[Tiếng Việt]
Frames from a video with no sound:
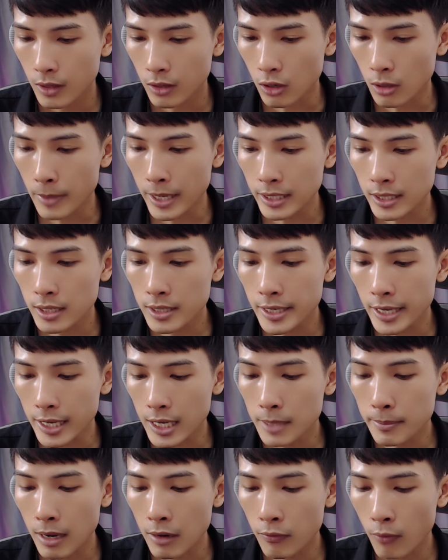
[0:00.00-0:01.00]
rồi bạn sẽ
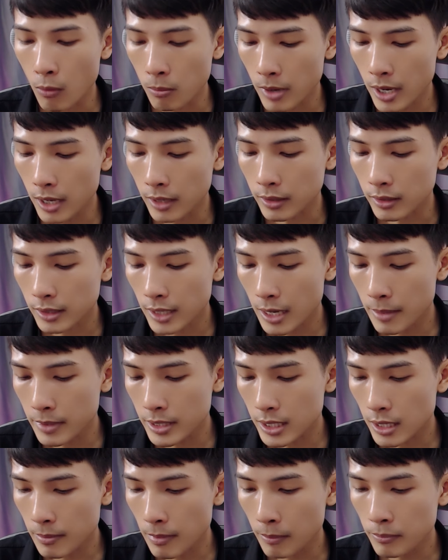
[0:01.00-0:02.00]
chuyển cái mã vùng ha đây
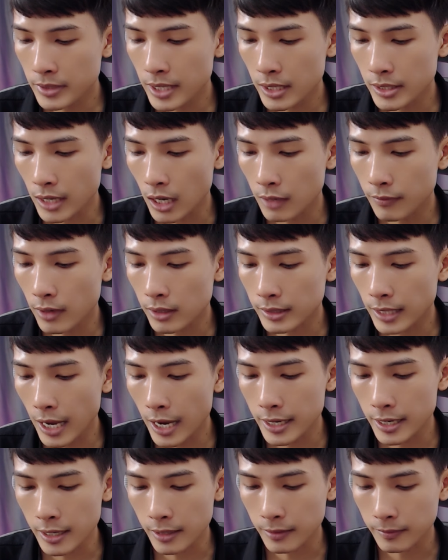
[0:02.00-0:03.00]
mình sẽ bấm xác nhận vân
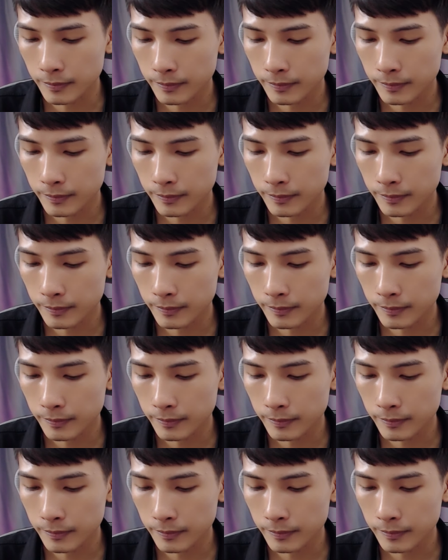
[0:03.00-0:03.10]
tay nè